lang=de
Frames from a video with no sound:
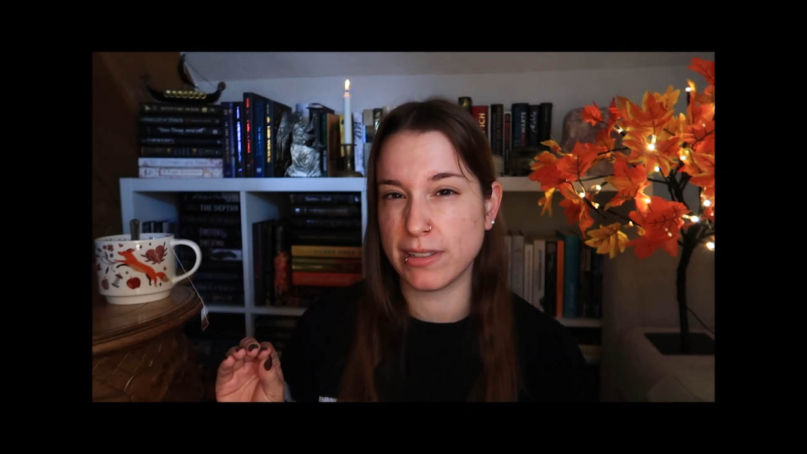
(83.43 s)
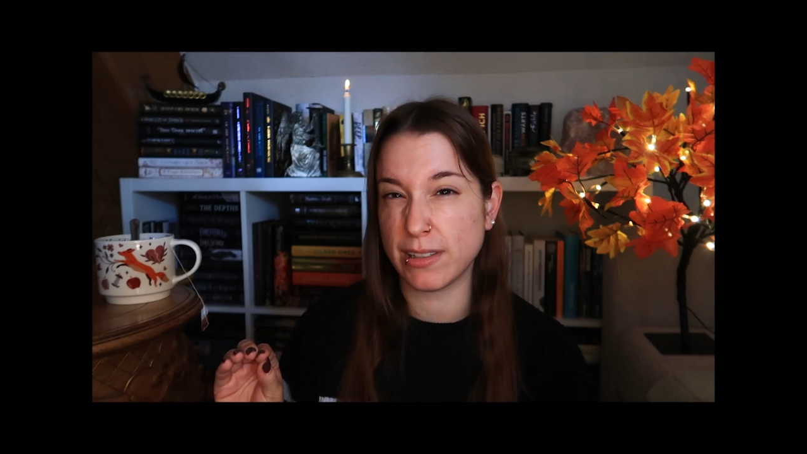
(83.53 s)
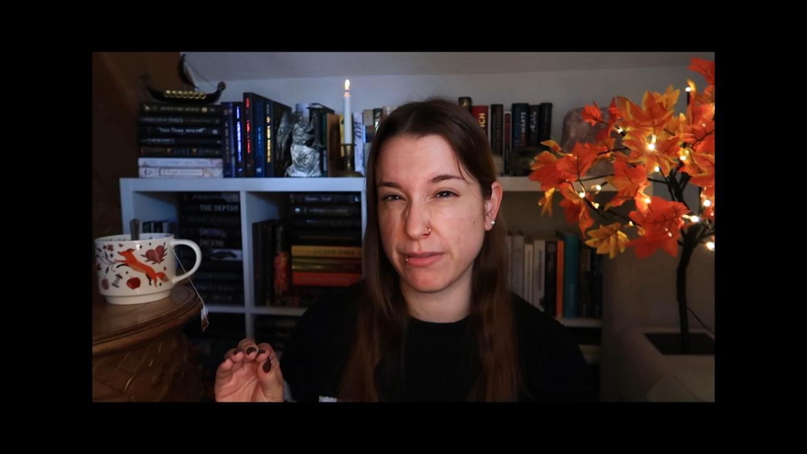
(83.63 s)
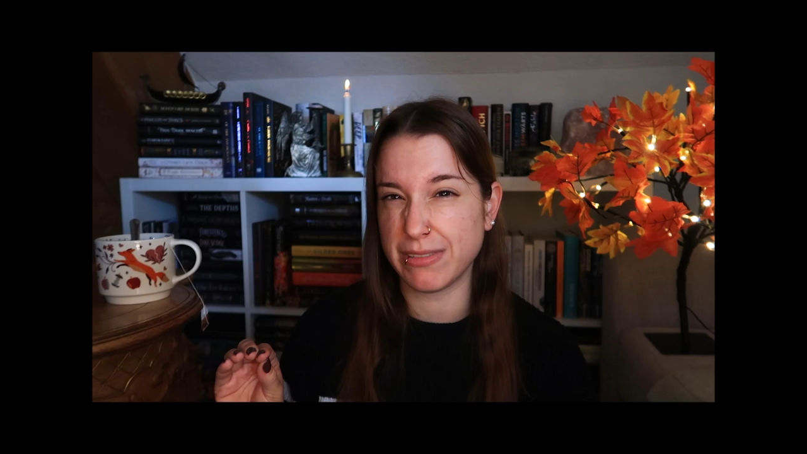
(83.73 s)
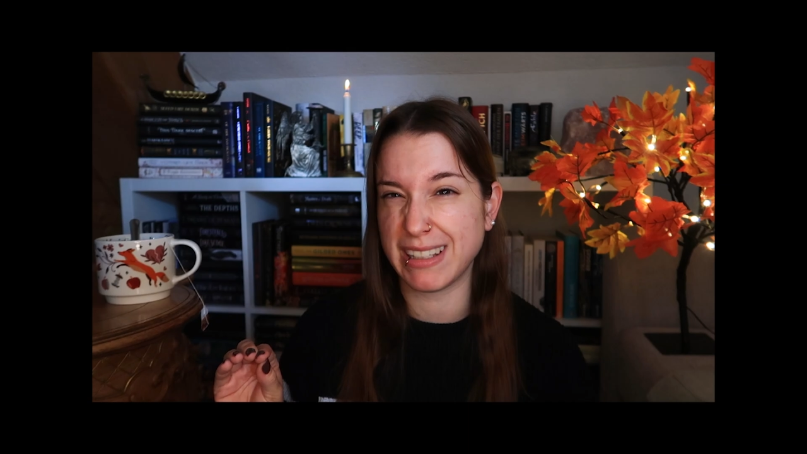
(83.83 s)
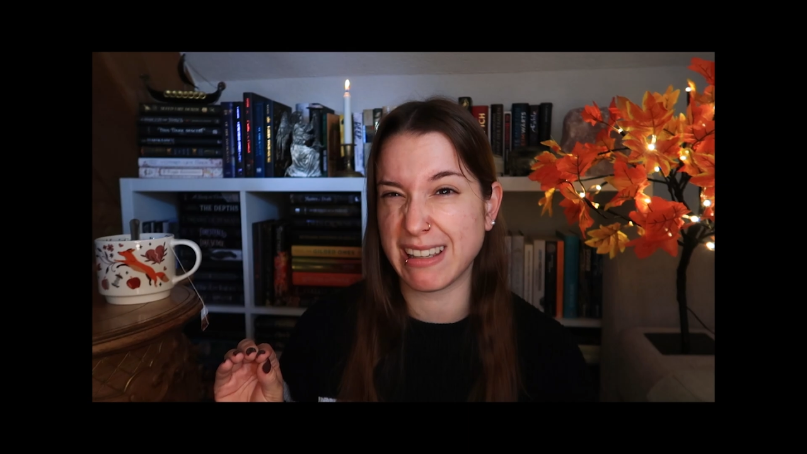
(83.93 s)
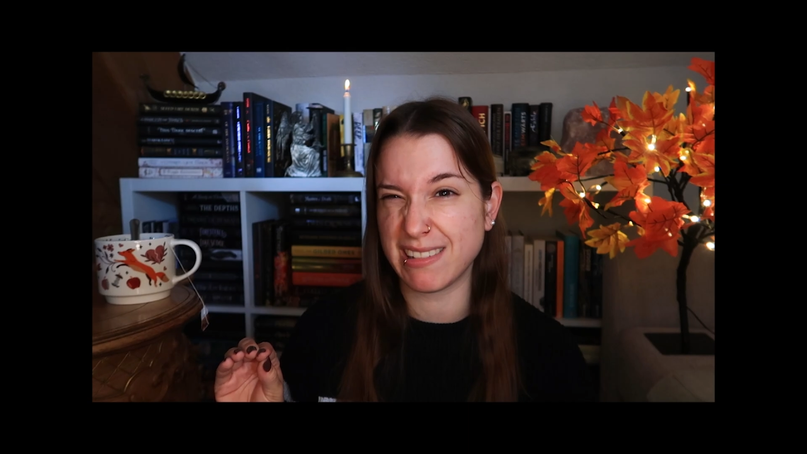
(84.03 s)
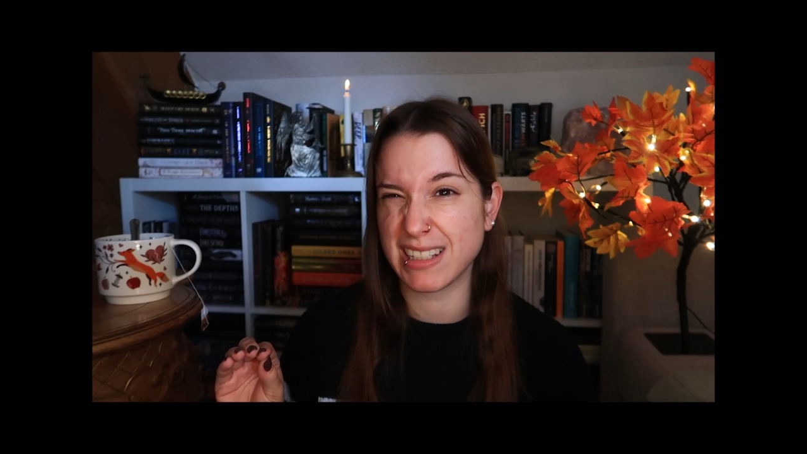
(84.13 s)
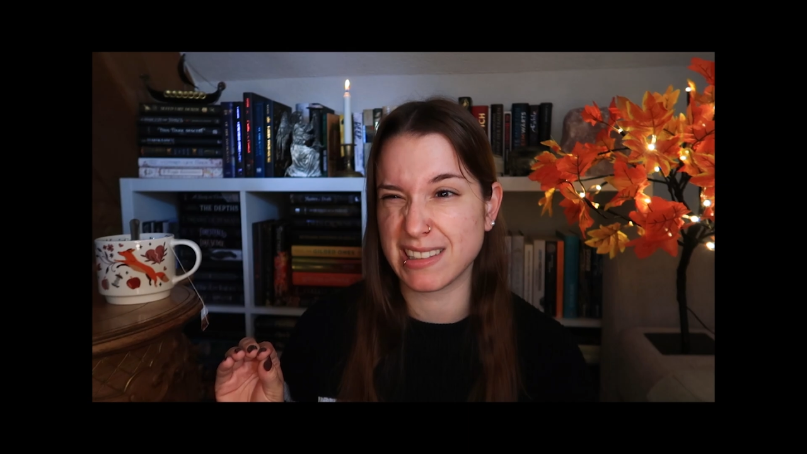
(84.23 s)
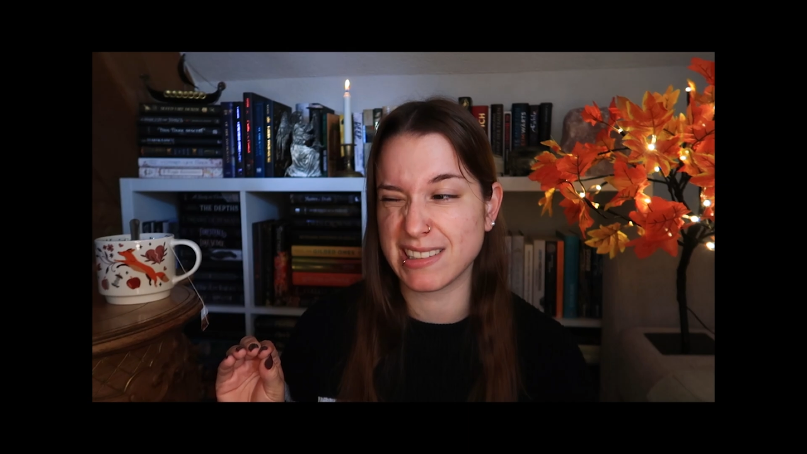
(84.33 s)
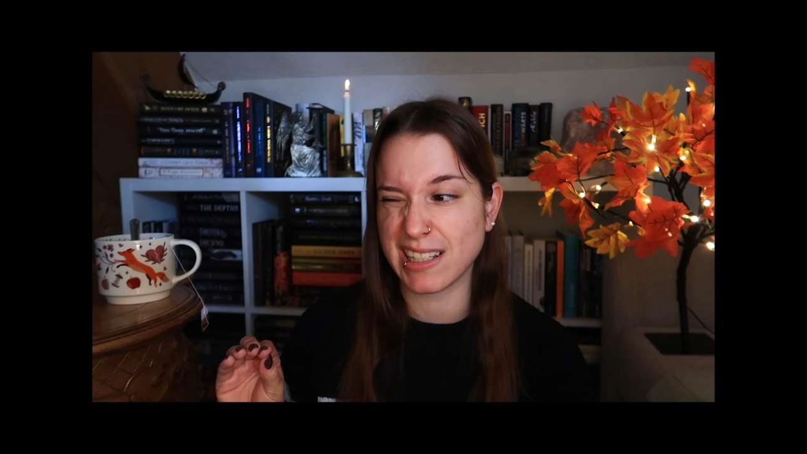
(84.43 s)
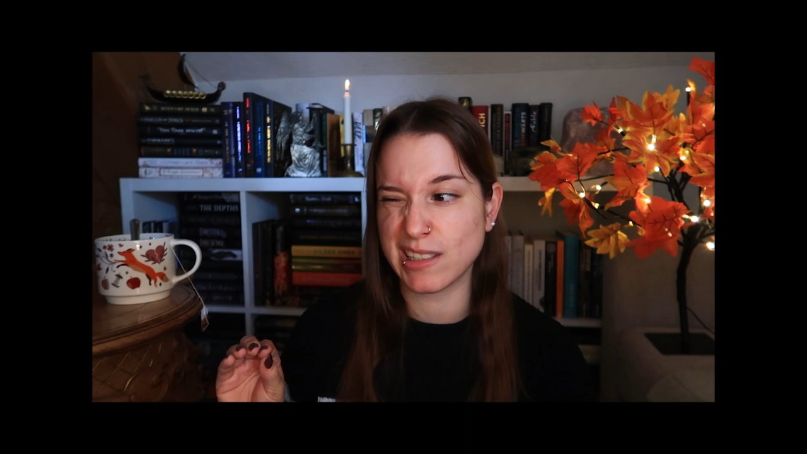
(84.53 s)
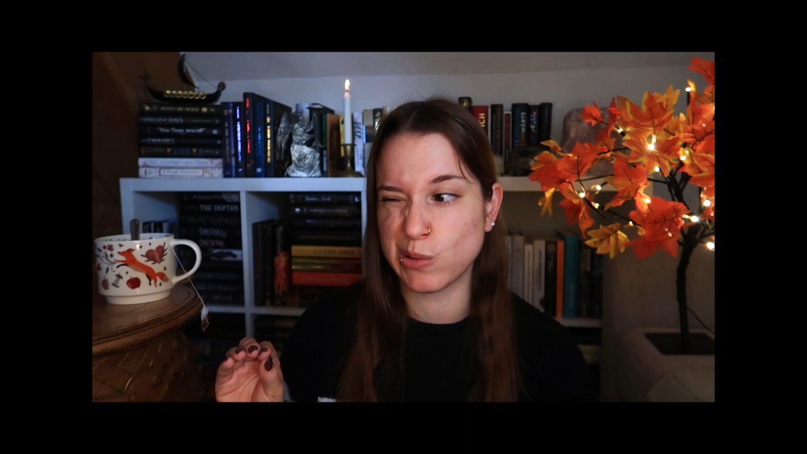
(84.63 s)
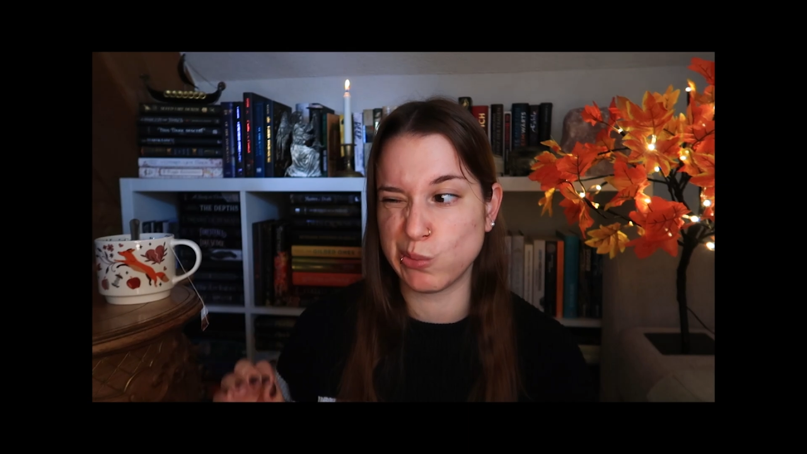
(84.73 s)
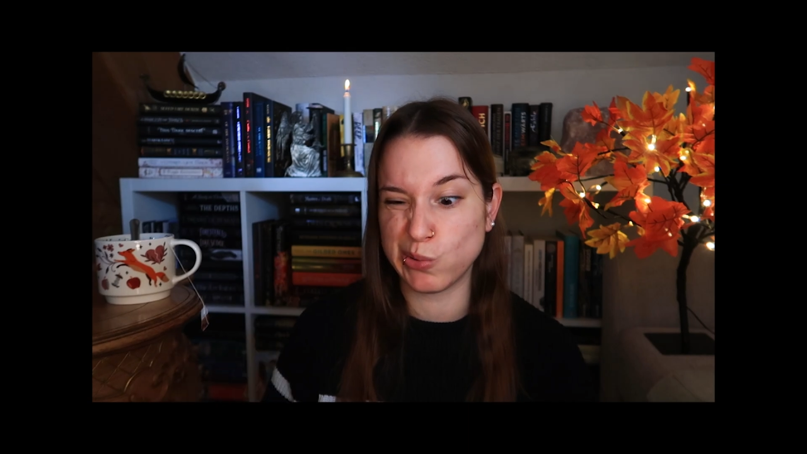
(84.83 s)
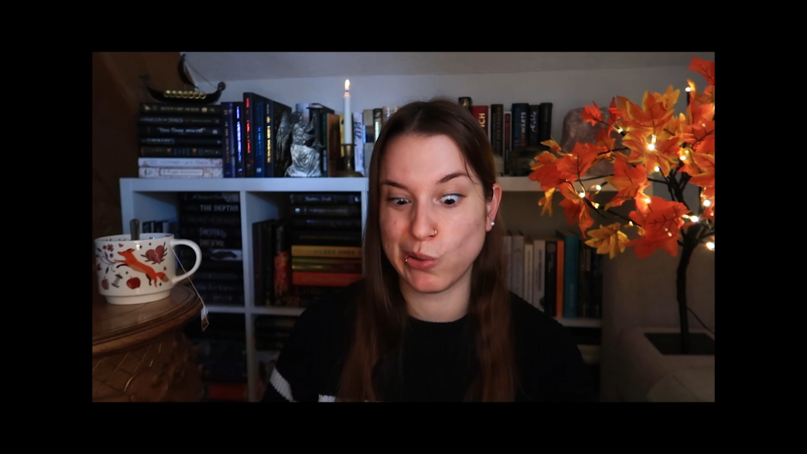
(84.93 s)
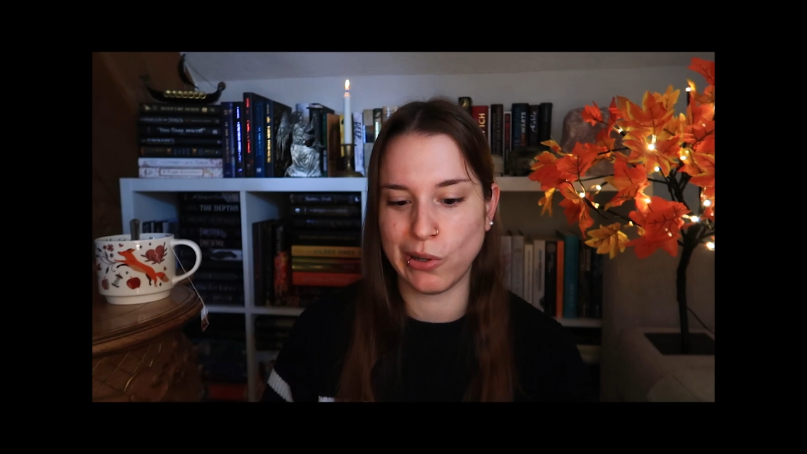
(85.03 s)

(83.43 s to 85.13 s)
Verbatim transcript: Ich hoffe, ihr könnt das nicht allzu gut